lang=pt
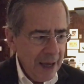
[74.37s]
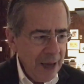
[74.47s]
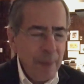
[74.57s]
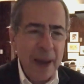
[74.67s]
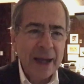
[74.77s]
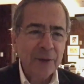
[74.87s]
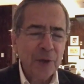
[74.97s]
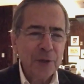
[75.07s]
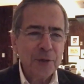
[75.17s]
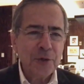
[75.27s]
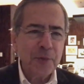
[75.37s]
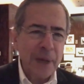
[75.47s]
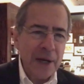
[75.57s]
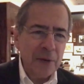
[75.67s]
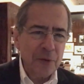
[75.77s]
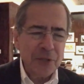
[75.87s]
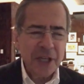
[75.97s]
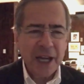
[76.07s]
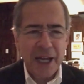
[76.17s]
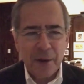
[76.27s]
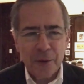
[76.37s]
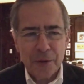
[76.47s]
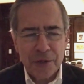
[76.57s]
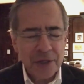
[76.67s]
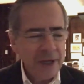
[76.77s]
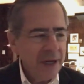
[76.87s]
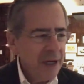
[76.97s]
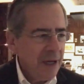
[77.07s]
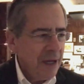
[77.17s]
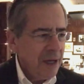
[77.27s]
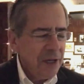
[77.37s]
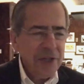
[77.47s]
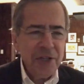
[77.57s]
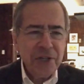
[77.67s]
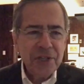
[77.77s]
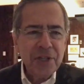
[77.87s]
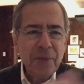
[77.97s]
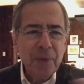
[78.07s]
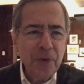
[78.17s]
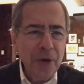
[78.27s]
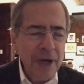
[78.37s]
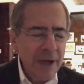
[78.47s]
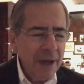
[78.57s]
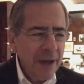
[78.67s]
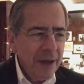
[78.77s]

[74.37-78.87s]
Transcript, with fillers: E pega todos os brancos e ricos e distribui